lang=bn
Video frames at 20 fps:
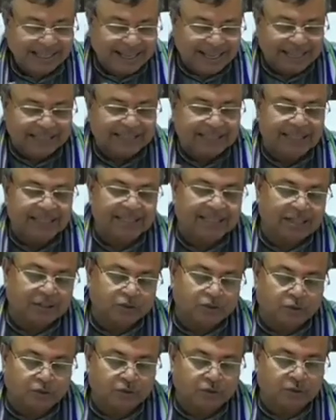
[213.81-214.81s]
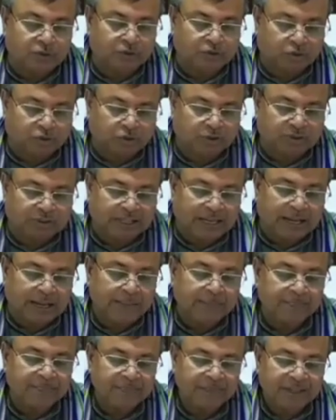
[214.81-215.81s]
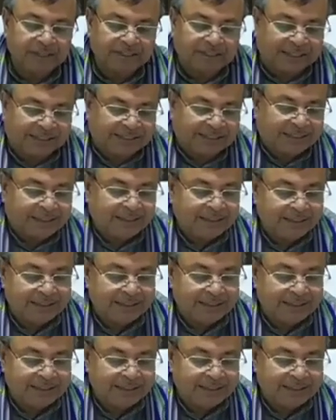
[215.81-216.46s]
এই তিনটা সংস্থা তাদের